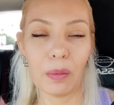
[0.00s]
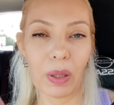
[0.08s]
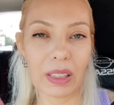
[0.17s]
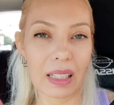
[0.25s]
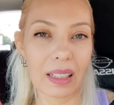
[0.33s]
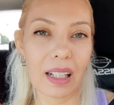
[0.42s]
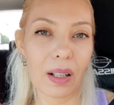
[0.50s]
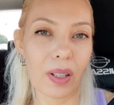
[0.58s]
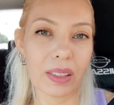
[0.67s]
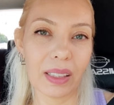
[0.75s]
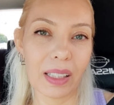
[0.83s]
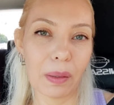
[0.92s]
Pazar
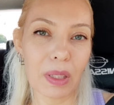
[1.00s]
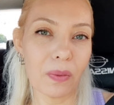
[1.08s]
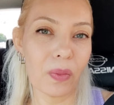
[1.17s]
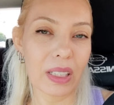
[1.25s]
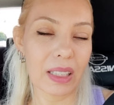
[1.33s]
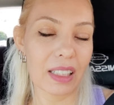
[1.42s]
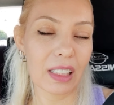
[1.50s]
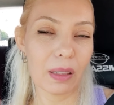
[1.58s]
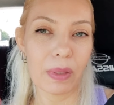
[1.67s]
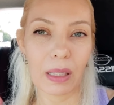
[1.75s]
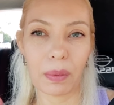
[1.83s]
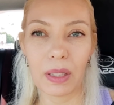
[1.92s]
kahvaltılarımızın
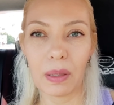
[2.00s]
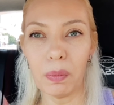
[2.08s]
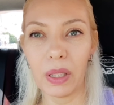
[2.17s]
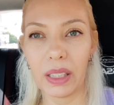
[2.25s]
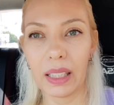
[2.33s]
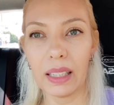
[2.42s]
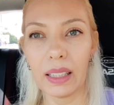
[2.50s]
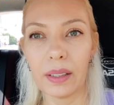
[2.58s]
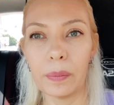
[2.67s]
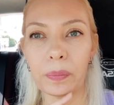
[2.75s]
vazgeçilmezi bizim pankek.